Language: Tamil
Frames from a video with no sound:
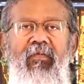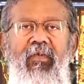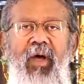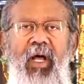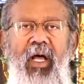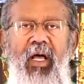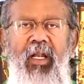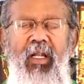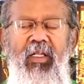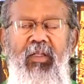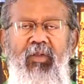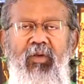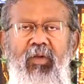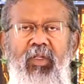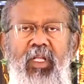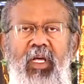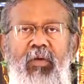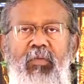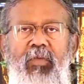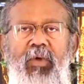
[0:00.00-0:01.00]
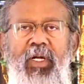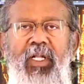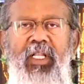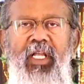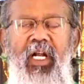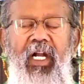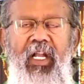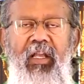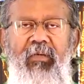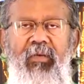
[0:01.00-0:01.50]
வான தூதர்
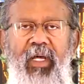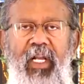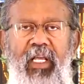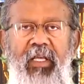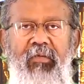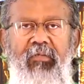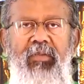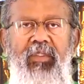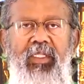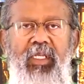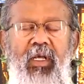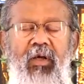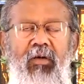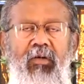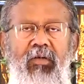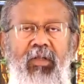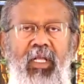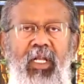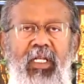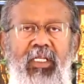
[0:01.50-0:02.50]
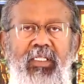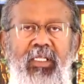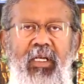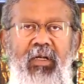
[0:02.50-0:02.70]
புனிதர் அனைவரையும் சகோதர